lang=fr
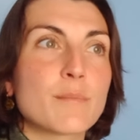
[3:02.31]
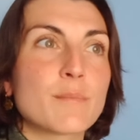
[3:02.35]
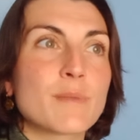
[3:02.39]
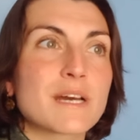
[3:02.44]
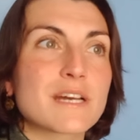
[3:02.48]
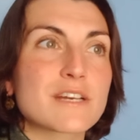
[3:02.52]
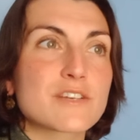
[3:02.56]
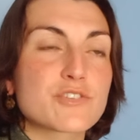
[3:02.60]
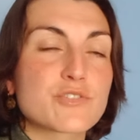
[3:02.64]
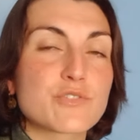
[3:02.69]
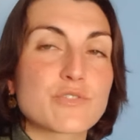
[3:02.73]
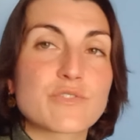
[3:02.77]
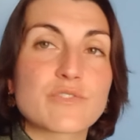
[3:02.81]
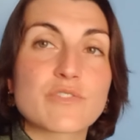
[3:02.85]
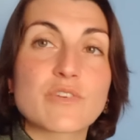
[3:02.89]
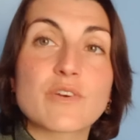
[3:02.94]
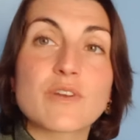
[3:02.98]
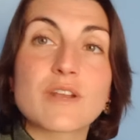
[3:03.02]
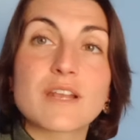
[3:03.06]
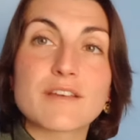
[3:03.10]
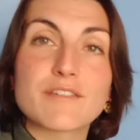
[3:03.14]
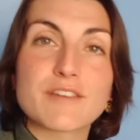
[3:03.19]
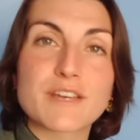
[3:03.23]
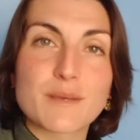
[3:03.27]
marche
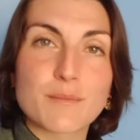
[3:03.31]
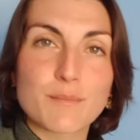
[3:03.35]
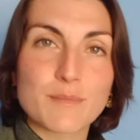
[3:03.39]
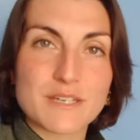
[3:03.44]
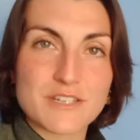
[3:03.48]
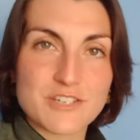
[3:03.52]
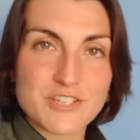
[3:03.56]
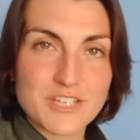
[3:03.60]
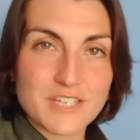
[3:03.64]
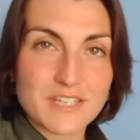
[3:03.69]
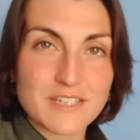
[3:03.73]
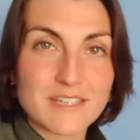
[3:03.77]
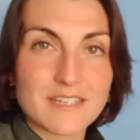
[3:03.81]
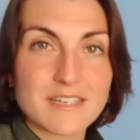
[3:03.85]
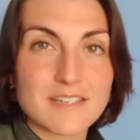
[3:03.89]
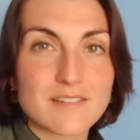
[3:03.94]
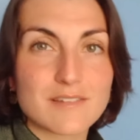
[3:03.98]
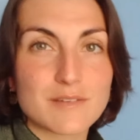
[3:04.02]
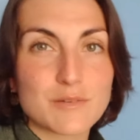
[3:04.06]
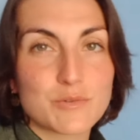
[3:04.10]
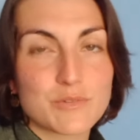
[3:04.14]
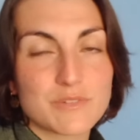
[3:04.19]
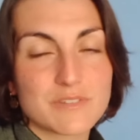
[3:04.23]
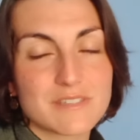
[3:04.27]
seule avec ma chienne a
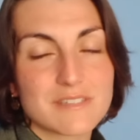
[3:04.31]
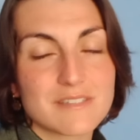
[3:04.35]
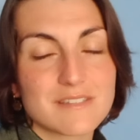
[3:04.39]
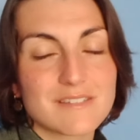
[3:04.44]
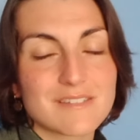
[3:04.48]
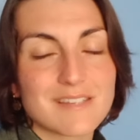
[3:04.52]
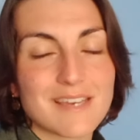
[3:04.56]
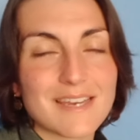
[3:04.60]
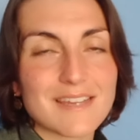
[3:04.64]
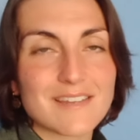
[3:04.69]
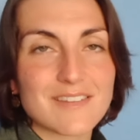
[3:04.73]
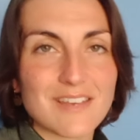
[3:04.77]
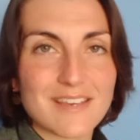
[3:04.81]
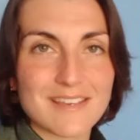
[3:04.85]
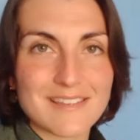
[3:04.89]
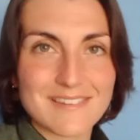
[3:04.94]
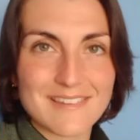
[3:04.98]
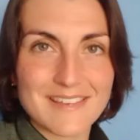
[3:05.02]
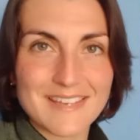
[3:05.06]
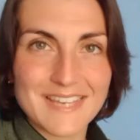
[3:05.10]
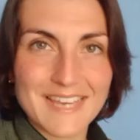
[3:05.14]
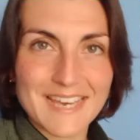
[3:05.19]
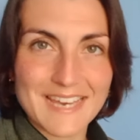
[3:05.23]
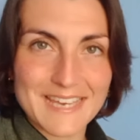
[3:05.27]
été aussi très
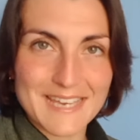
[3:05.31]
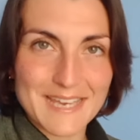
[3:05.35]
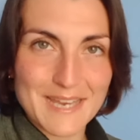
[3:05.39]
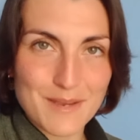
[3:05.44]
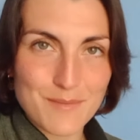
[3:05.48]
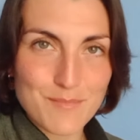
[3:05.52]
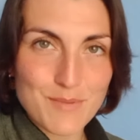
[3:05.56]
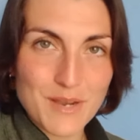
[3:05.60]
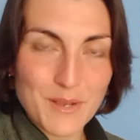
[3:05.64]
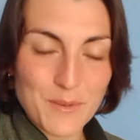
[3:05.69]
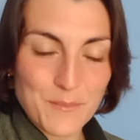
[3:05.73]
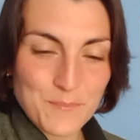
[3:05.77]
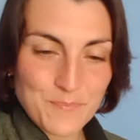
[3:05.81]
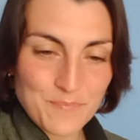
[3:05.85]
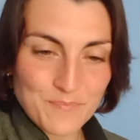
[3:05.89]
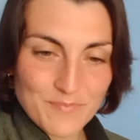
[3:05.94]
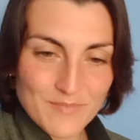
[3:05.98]
très agréable.